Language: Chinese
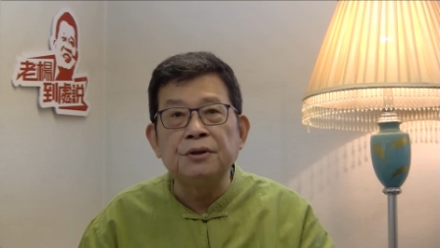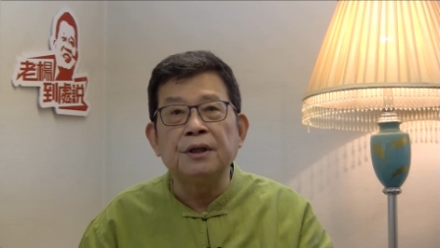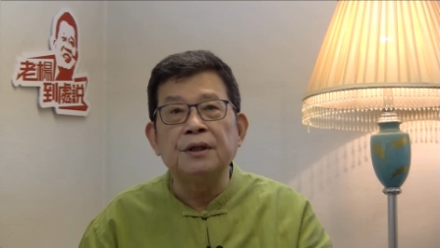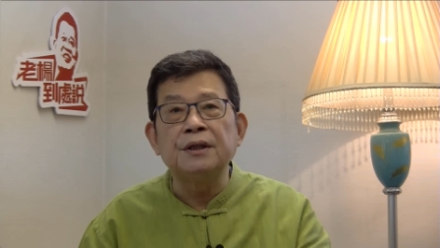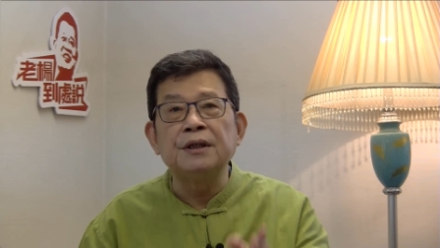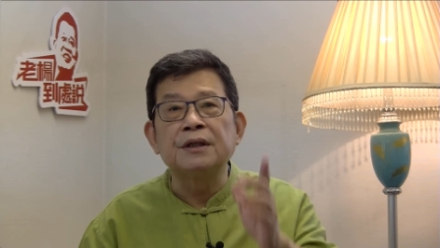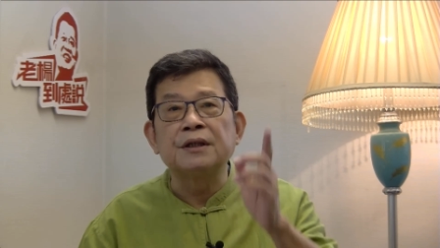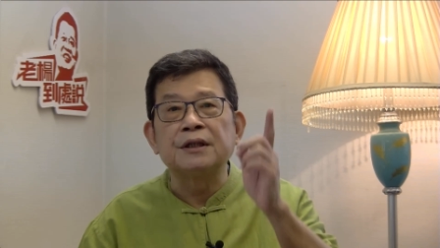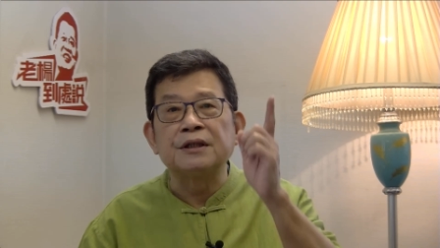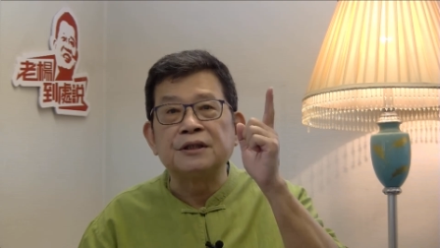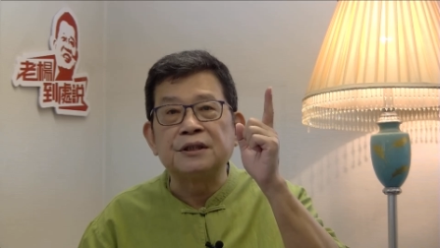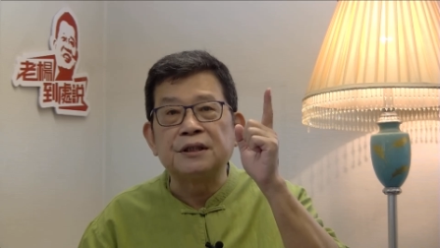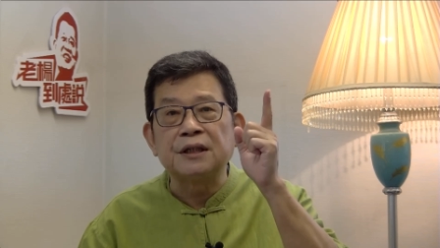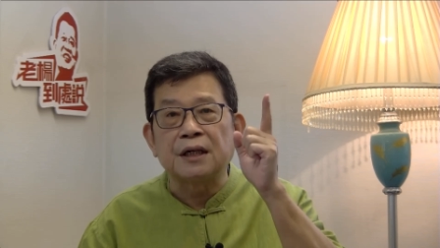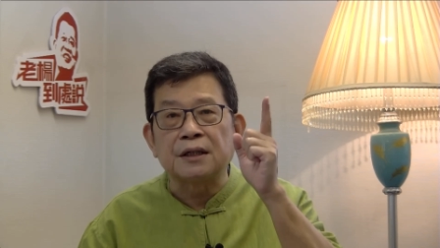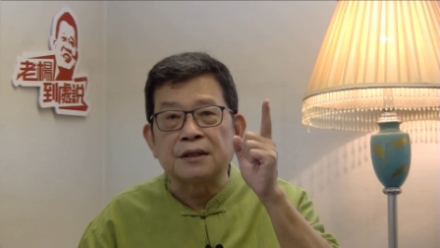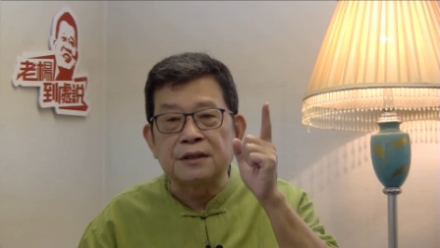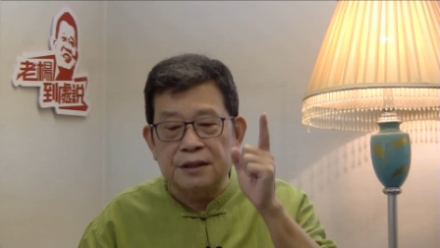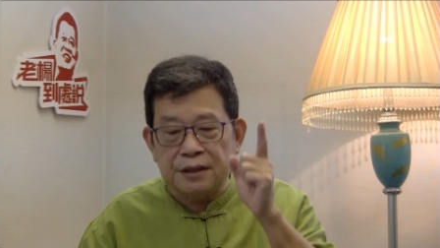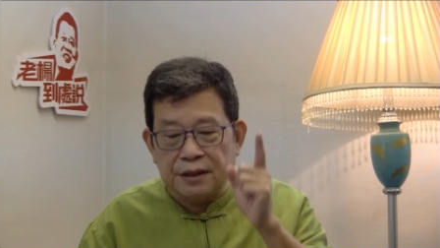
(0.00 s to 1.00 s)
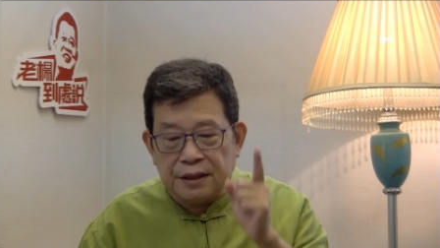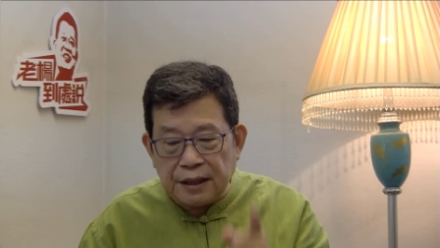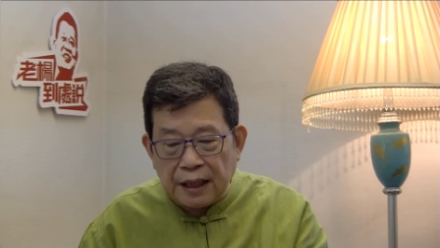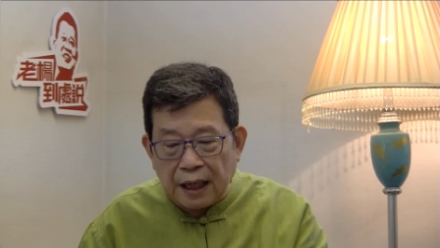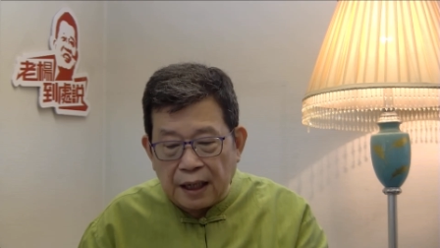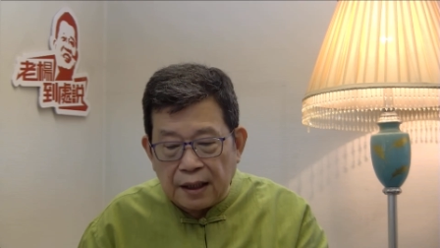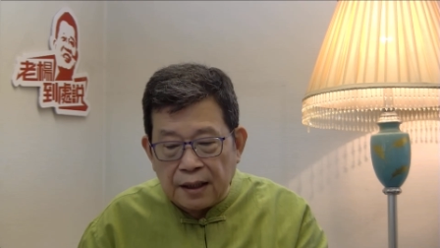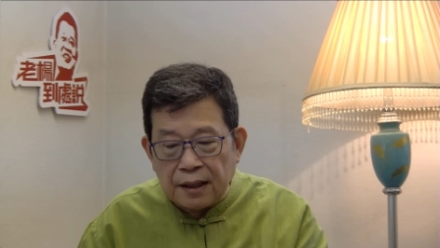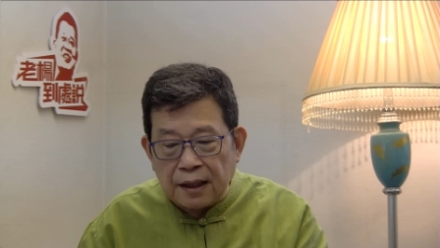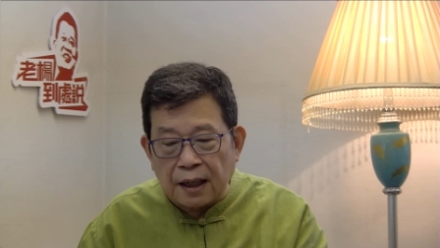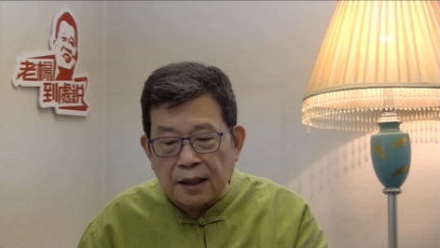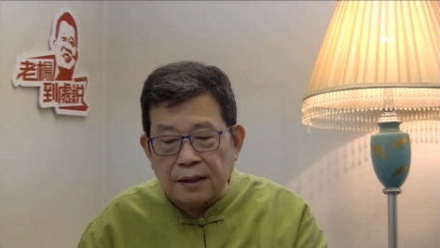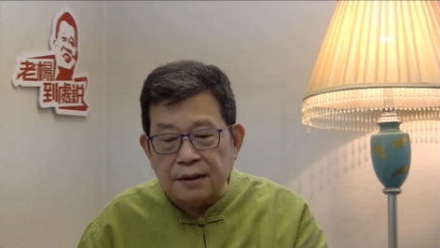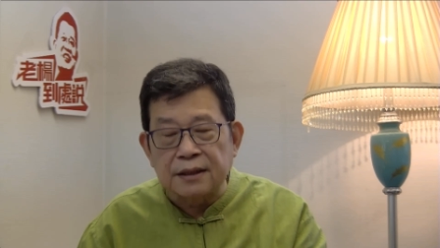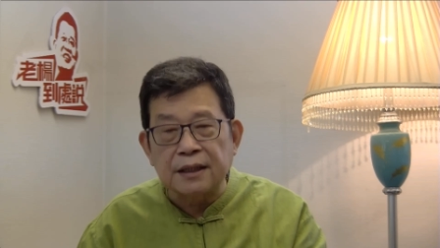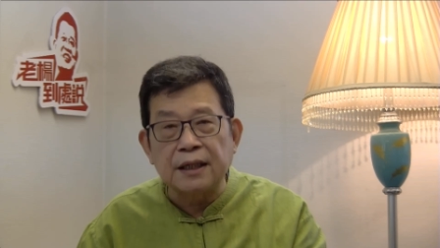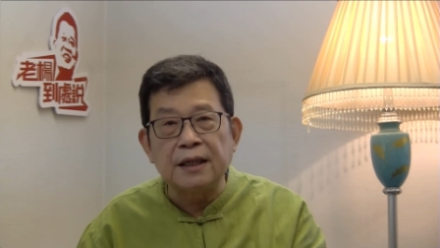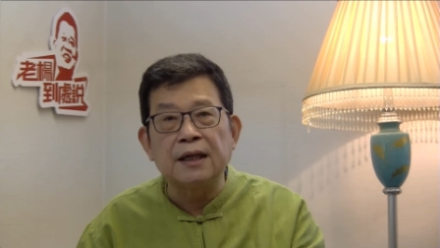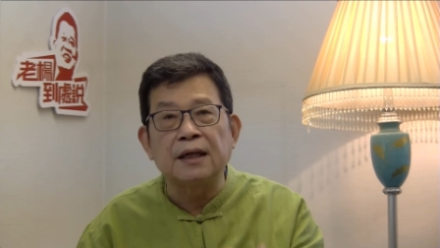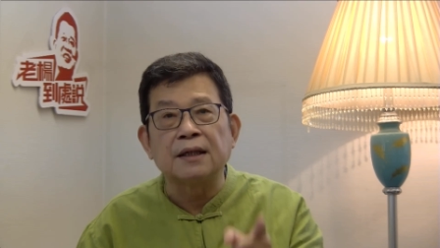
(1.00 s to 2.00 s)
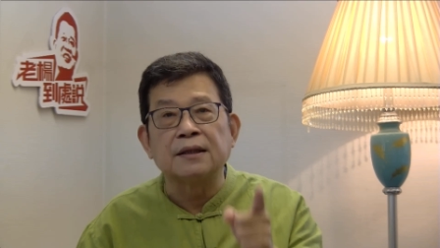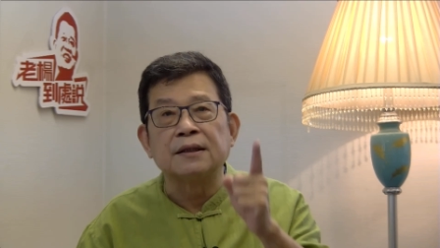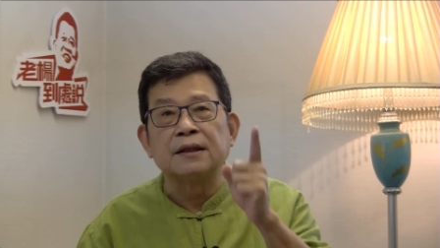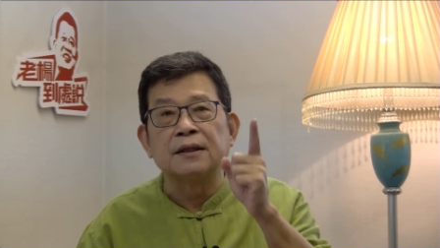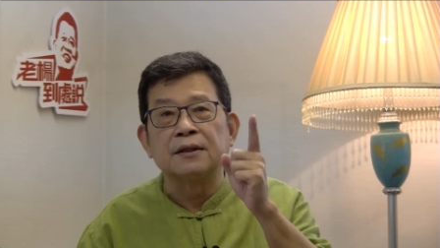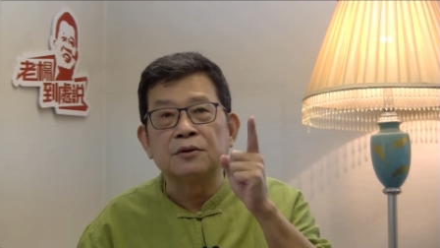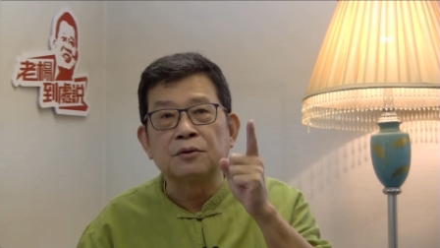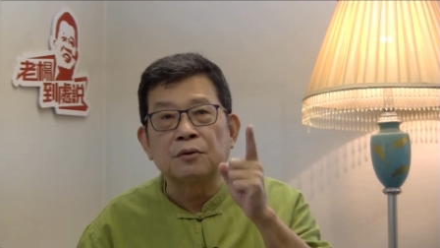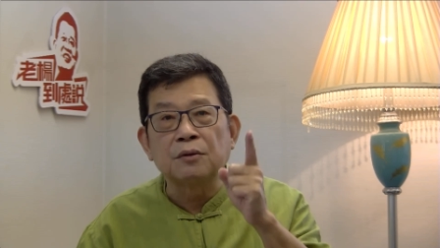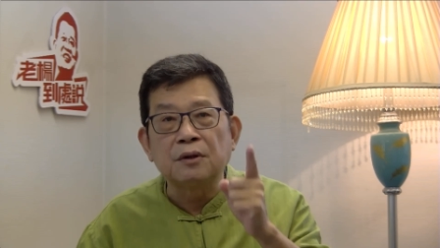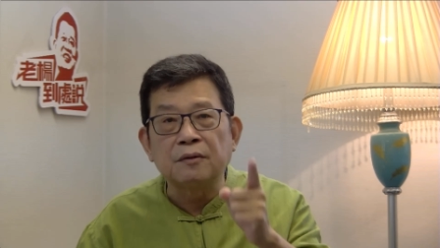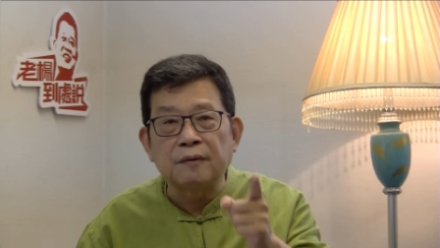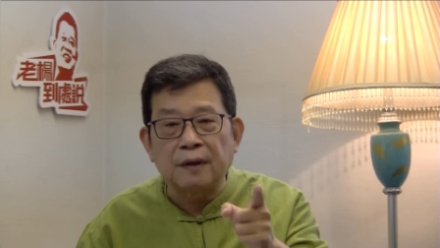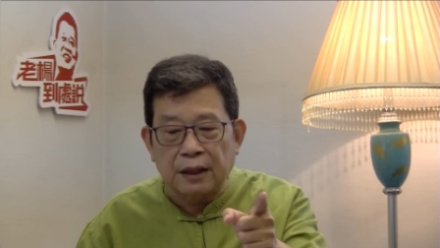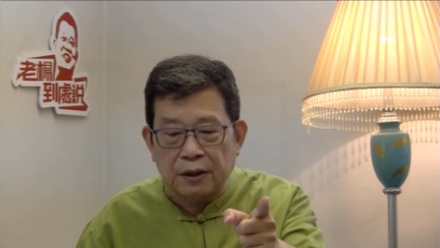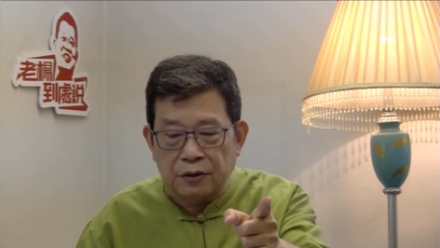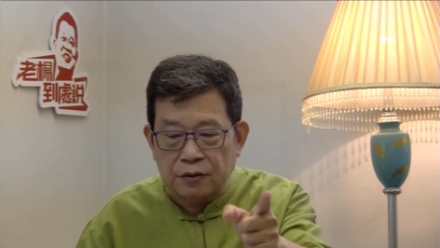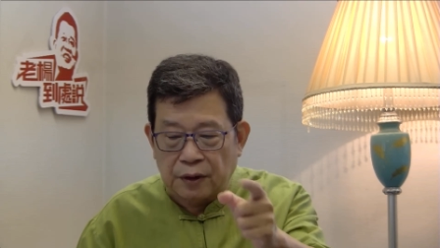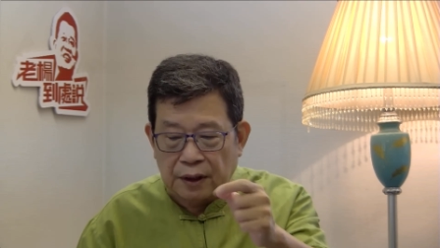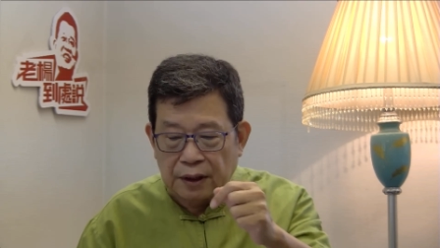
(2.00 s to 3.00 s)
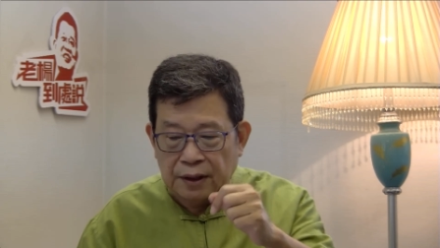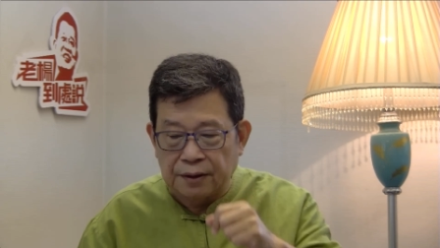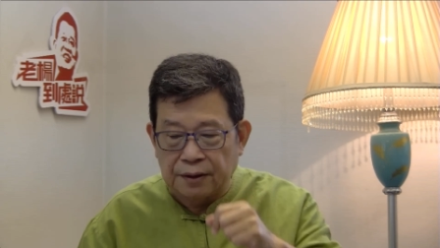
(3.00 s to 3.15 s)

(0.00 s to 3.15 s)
一个像香港这样的对外的窗口。